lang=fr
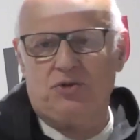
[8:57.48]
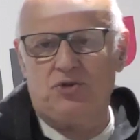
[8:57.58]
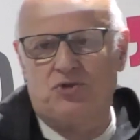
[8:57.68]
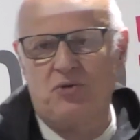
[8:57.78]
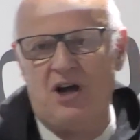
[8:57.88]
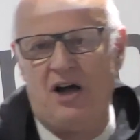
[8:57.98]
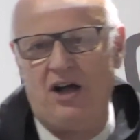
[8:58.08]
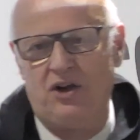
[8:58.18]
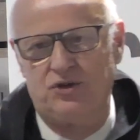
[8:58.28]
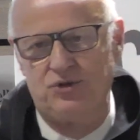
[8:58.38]
du
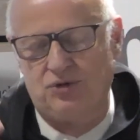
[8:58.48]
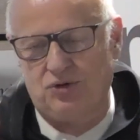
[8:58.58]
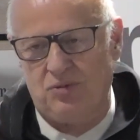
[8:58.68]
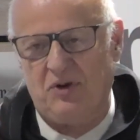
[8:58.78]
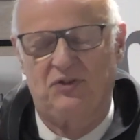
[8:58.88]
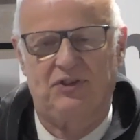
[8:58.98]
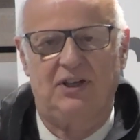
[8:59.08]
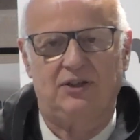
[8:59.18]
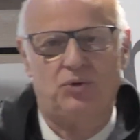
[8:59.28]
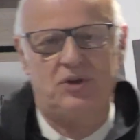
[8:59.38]
soir, je commence
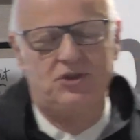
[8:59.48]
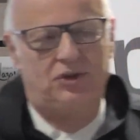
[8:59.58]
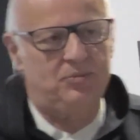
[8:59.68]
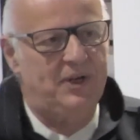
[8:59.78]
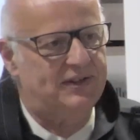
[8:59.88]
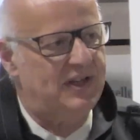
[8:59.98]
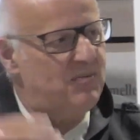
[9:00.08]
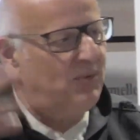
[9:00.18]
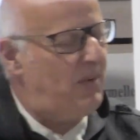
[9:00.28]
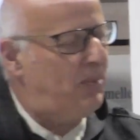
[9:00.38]
à 3 h du matin
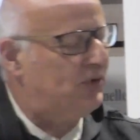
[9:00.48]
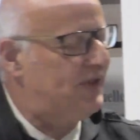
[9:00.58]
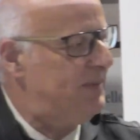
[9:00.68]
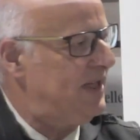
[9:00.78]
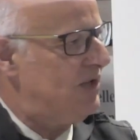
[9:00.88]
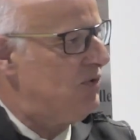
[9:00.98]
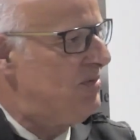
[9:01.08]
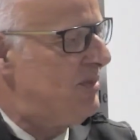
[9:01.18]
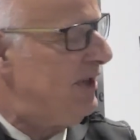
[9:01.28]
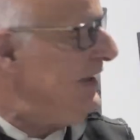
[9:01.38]
pour apporter mes
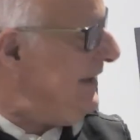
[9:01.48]
légumes